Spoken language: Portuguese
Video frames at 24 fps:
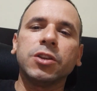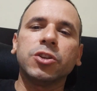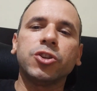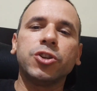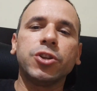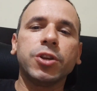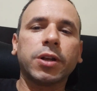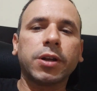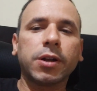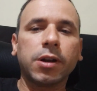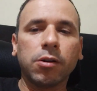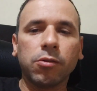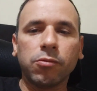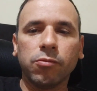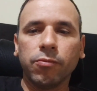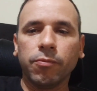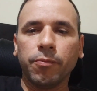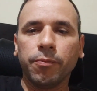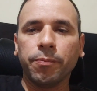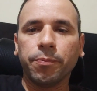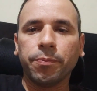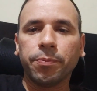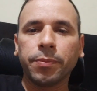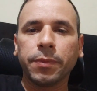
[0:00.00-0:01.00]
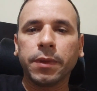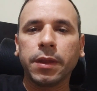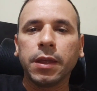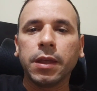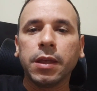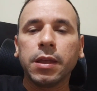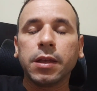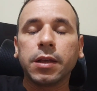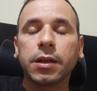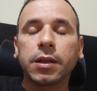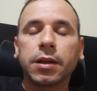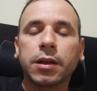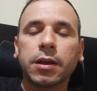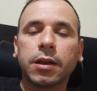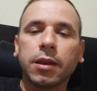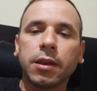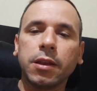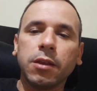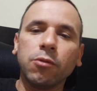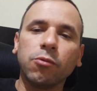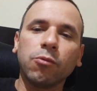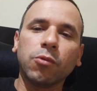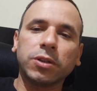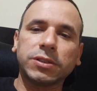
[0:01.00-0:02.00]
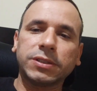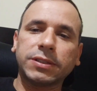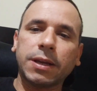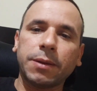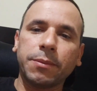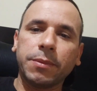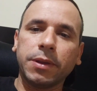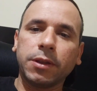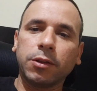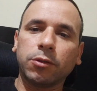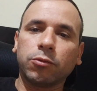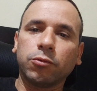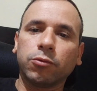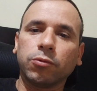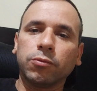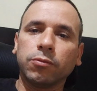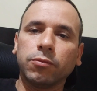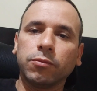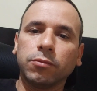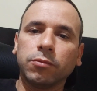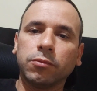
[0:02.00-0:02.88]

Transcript: Dica 1 crie um orçamento.